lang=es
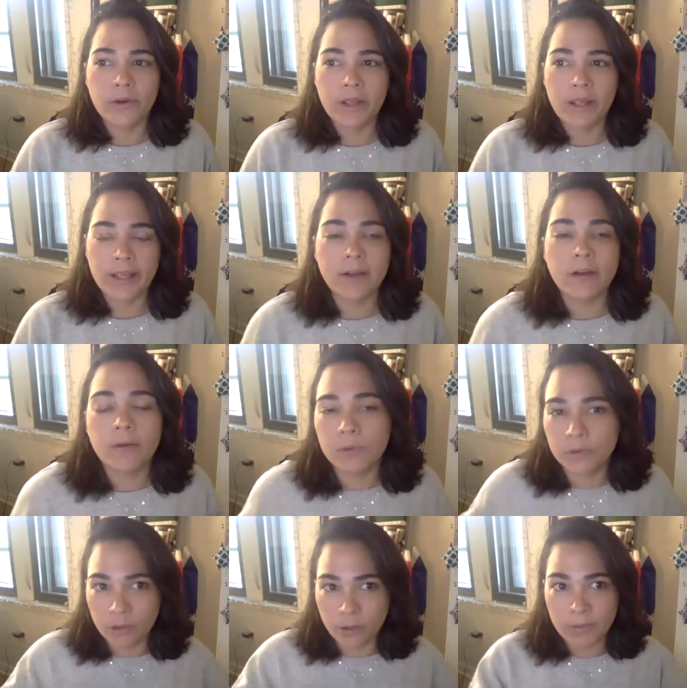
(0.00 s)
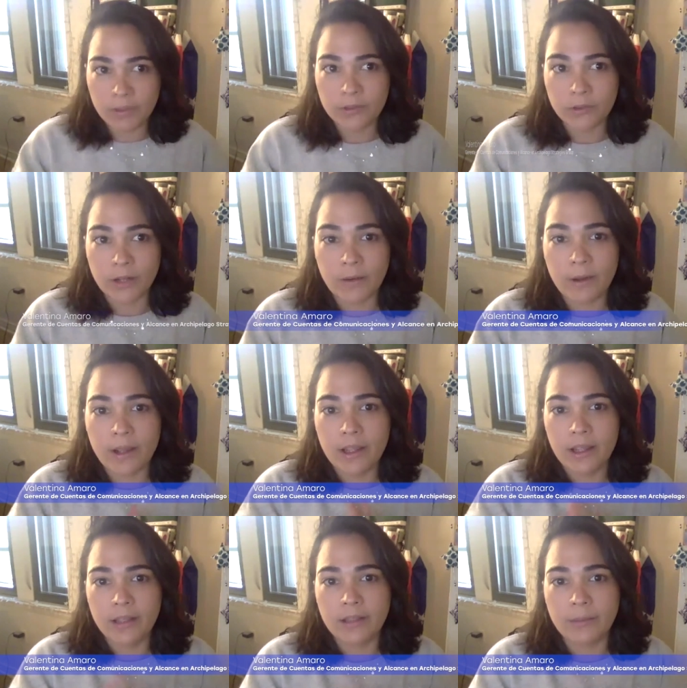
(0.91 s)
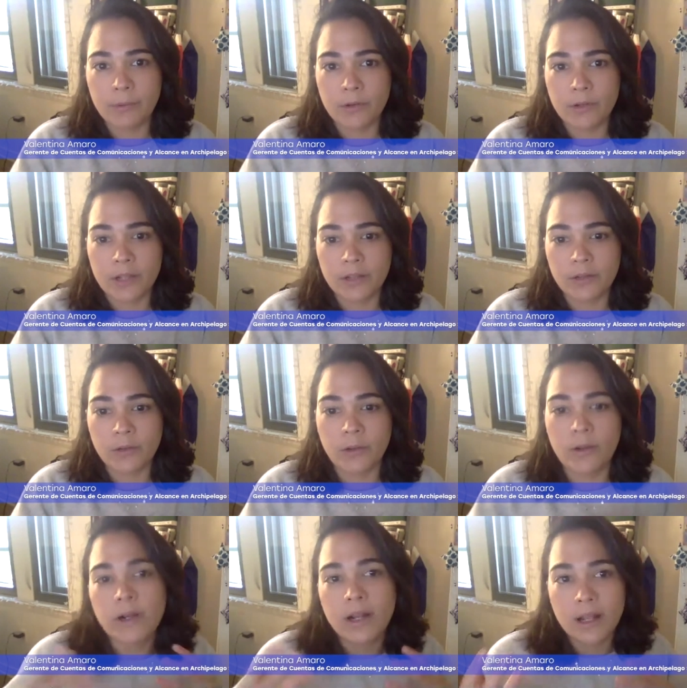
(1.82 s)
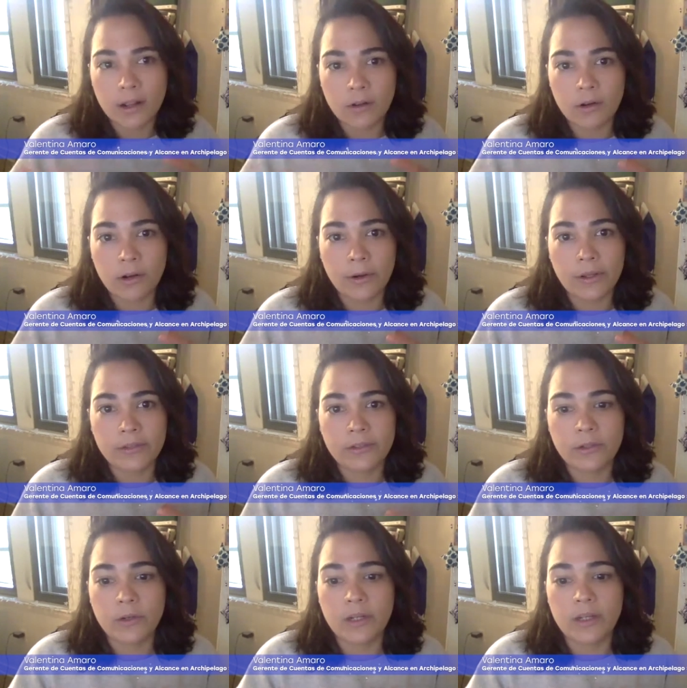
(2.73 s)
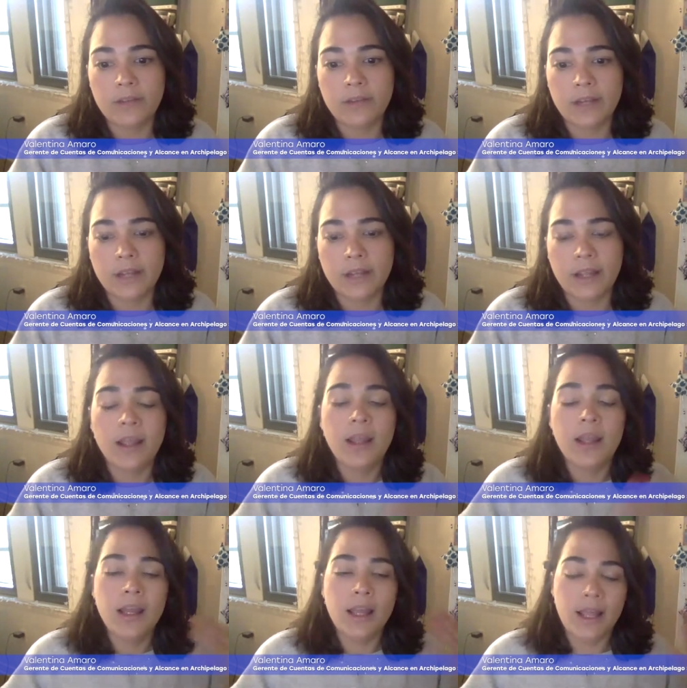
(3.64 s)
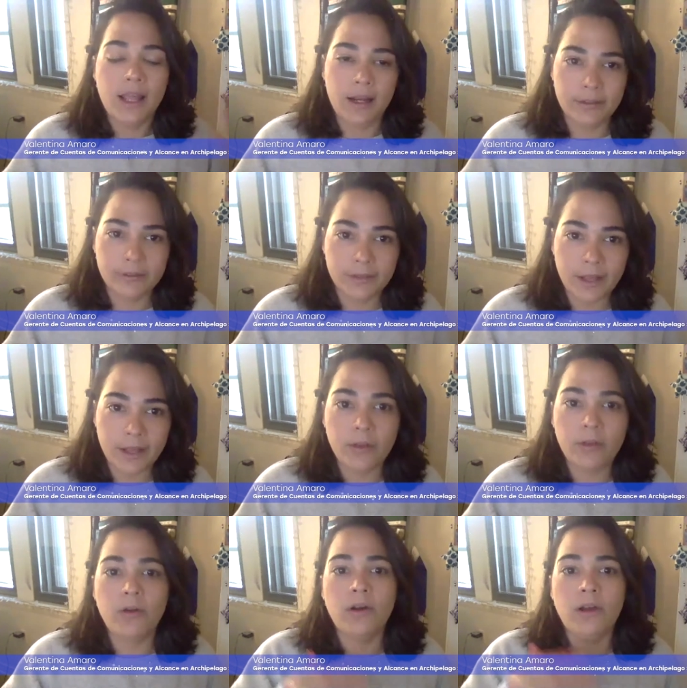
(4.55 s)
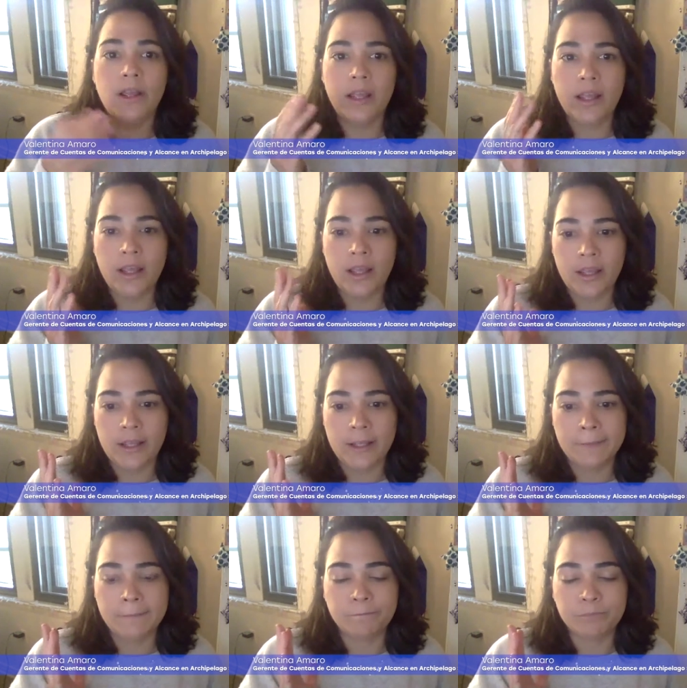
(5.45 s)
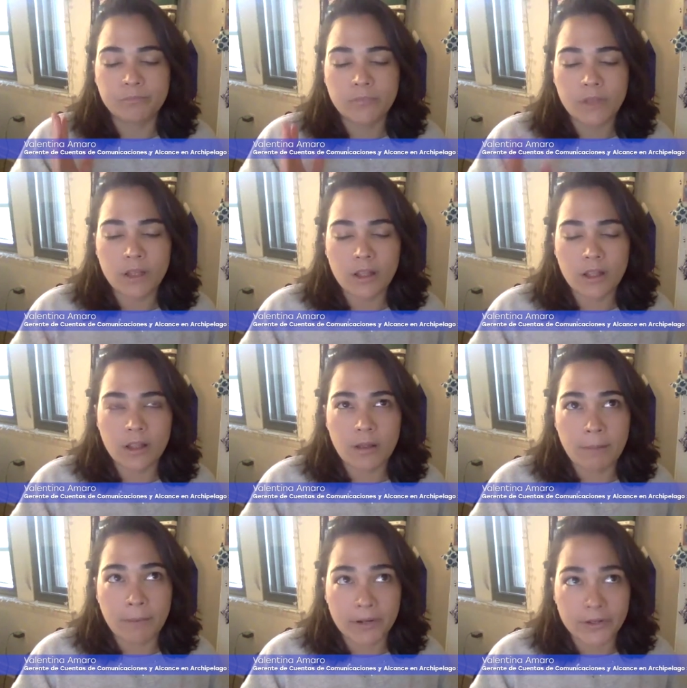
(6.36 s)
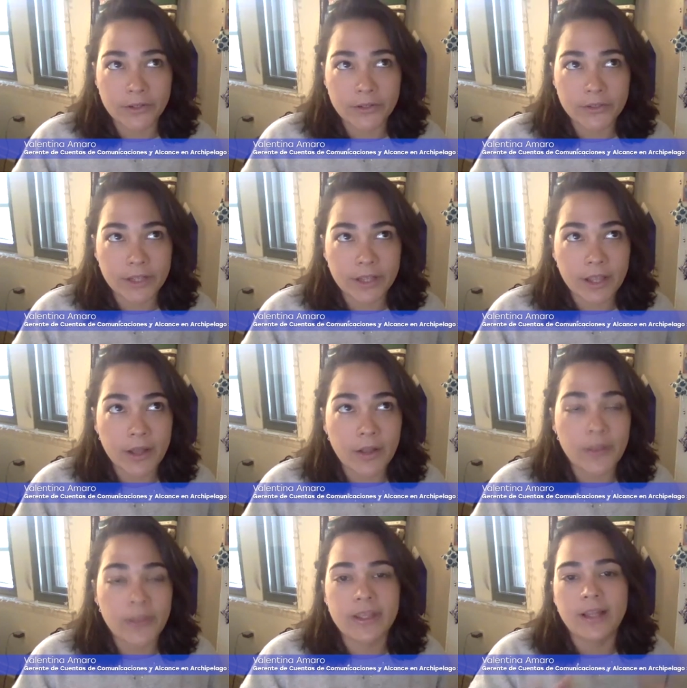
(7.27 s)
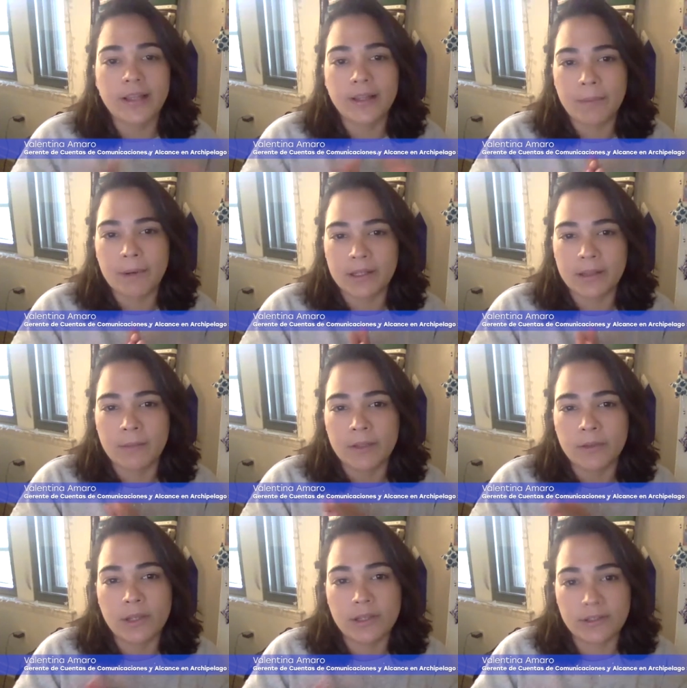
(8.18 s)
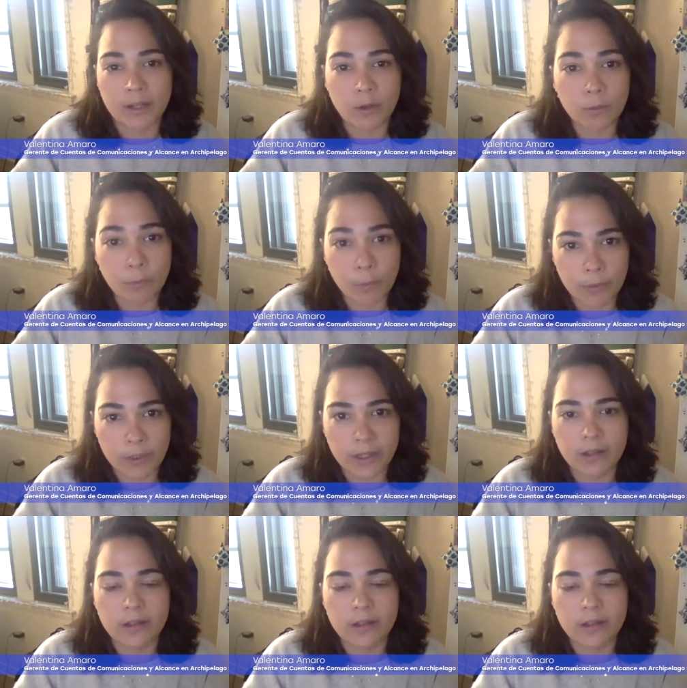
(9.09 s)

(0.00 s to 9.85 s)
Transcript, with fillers: eh, como tú lo mencionabas, este proyecto es una colaboración entre el Estado, em, Partners in Health y el Departamento de Salud Pública.